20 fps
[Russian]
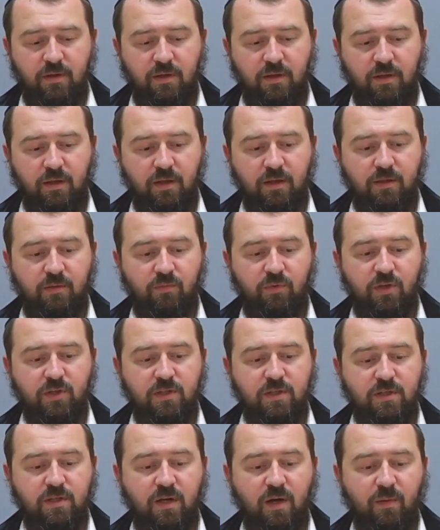и этому
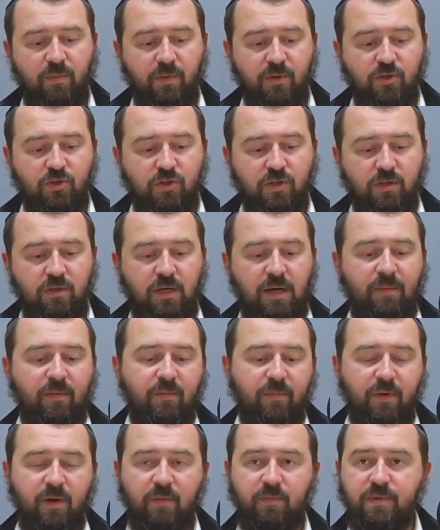есть несколько причин,
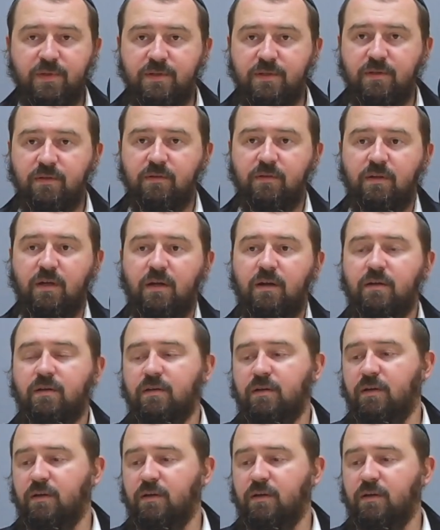Рамам их объяснил, да.